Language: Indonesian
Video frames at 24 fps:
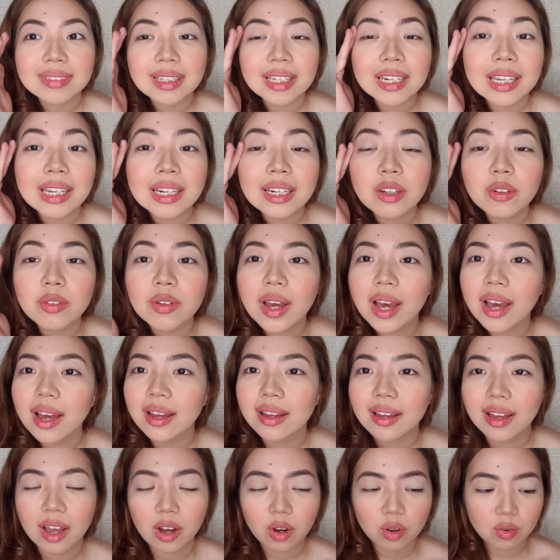jadi ini udah
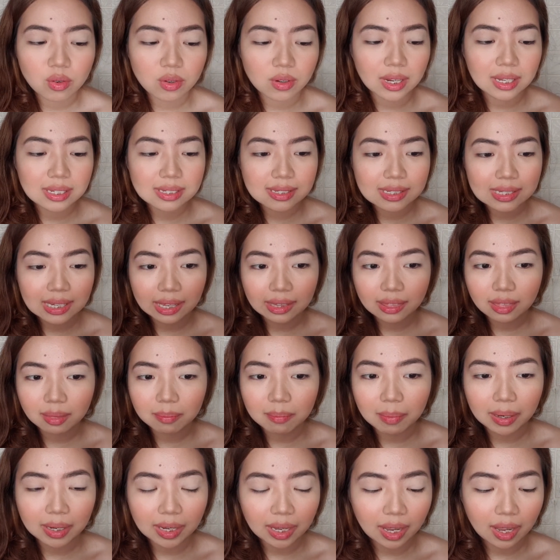aku set
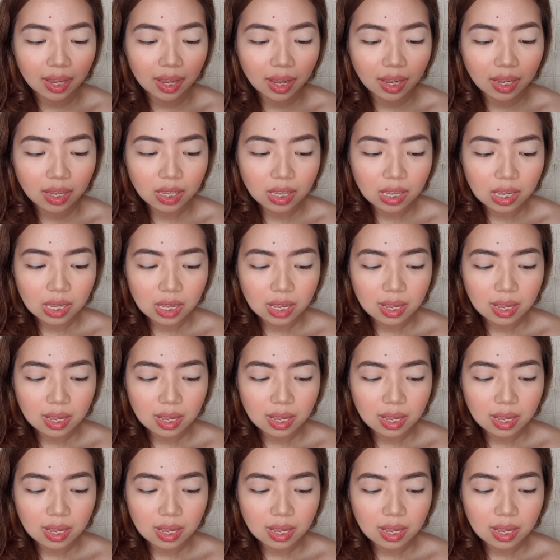pakai